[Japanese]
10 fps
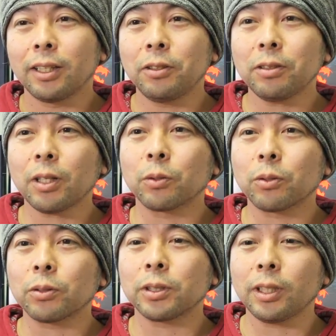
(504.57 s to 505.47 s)
え竜が
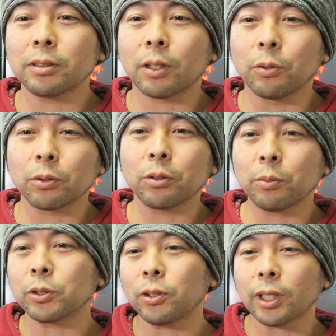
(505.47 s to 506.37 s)
如くシリーズは本当に
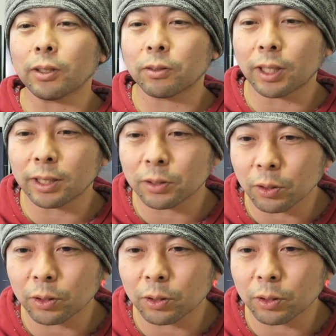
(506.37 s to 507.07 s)
面白いタイトルなんです